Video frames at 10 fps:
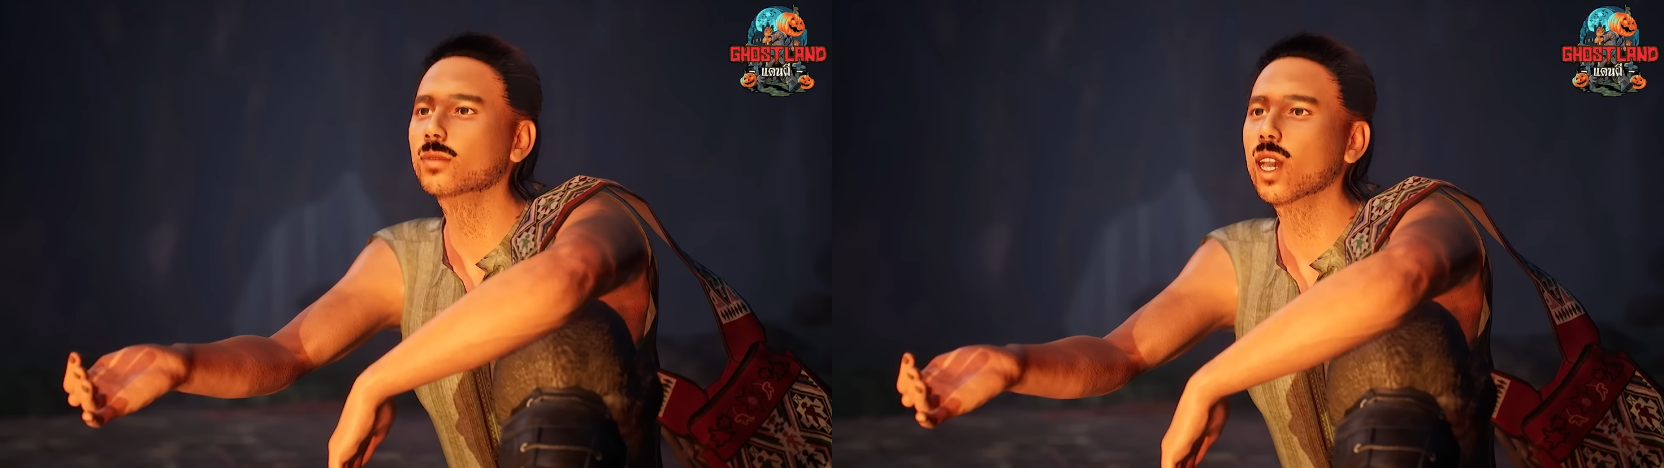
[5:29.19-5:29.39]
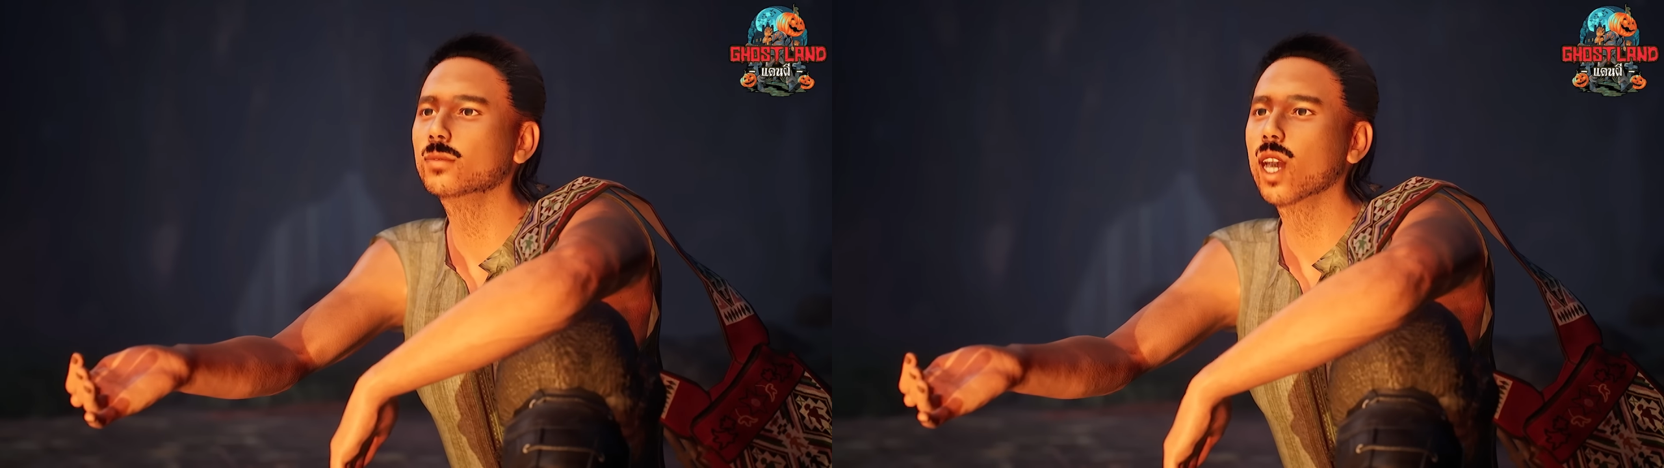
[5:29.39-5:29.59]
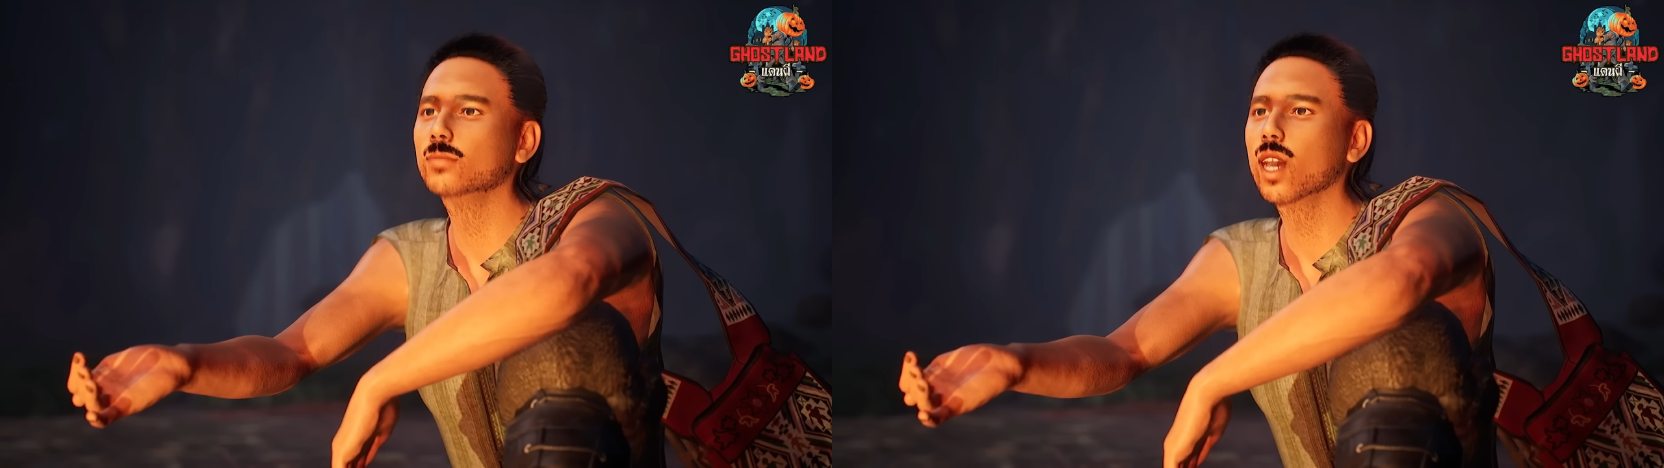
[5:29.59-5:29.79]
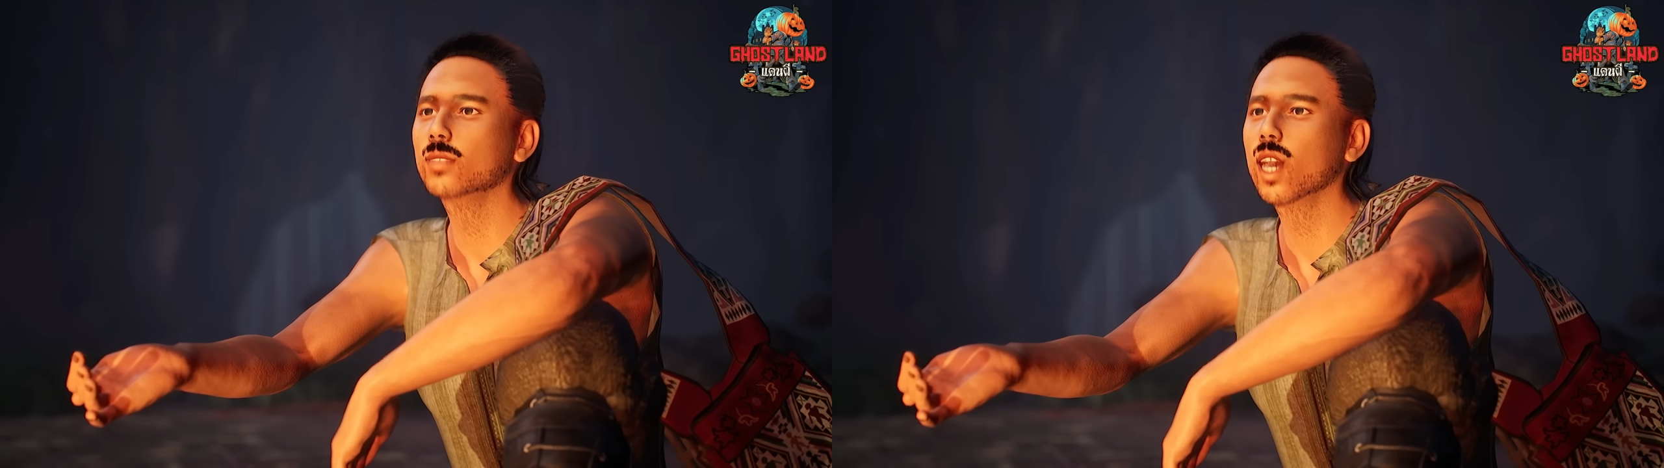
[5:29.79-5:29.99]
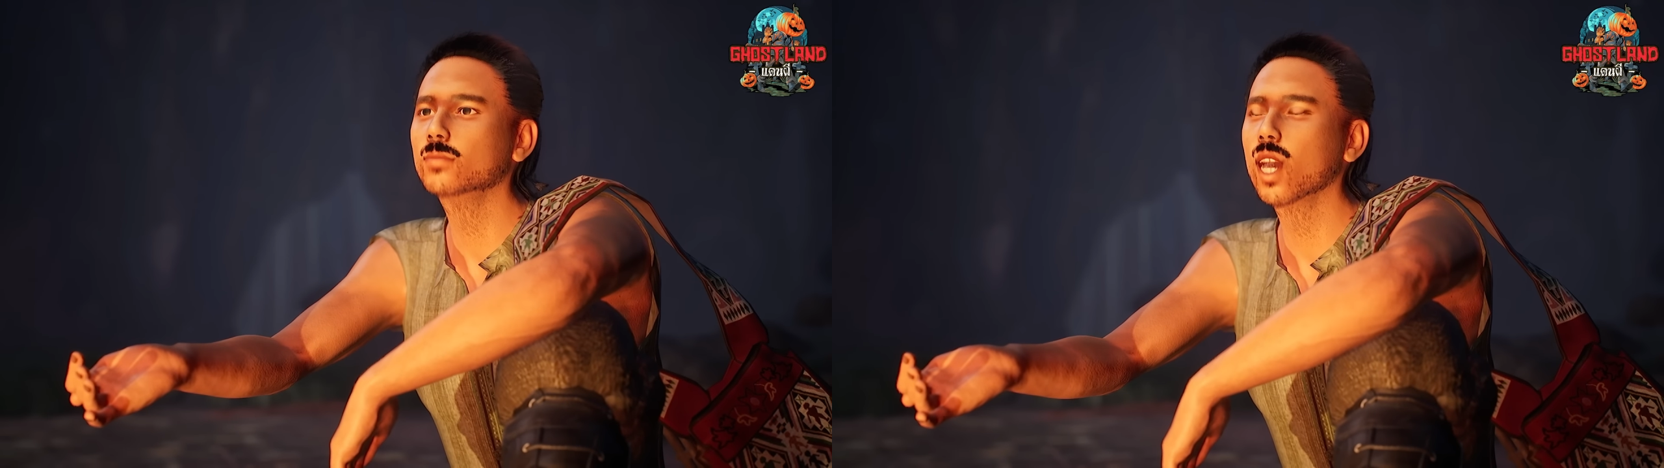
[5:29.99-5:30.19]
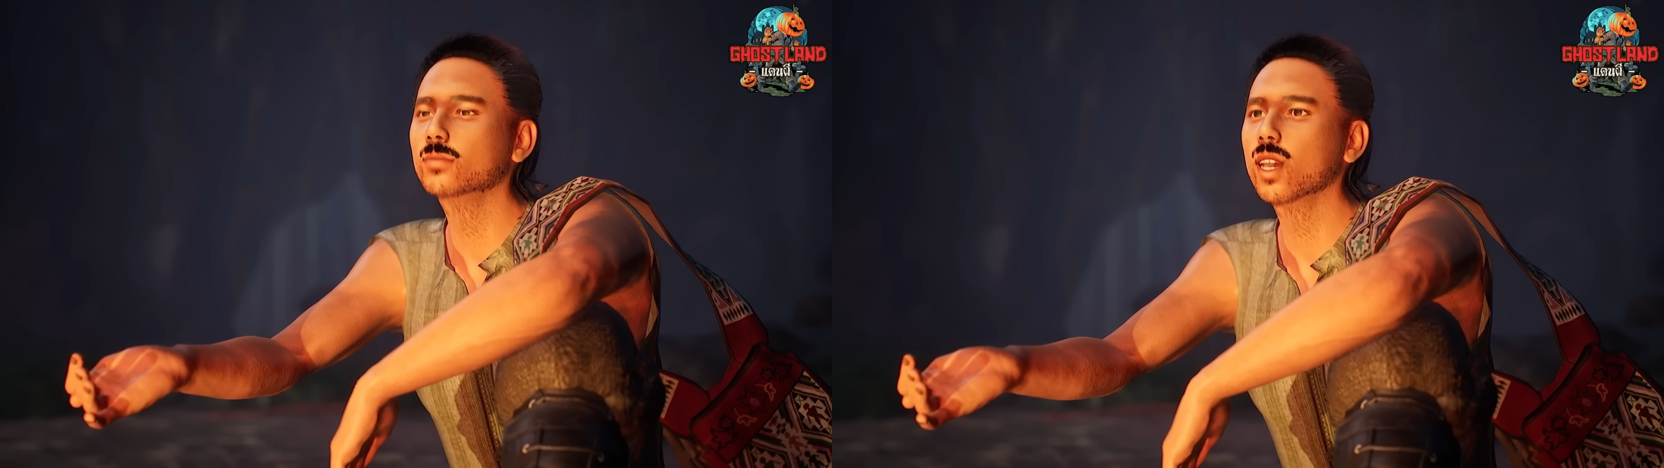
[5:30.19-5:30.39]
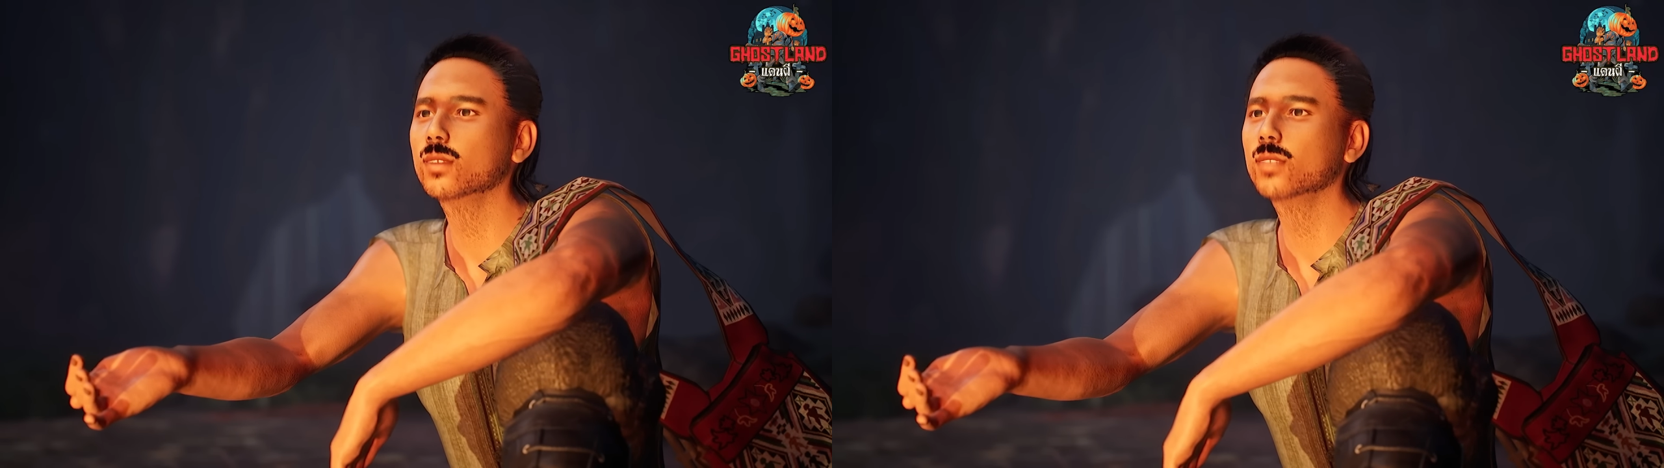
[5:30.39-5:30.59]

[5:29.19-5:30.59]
จะมาเดินอยู่กลางป่า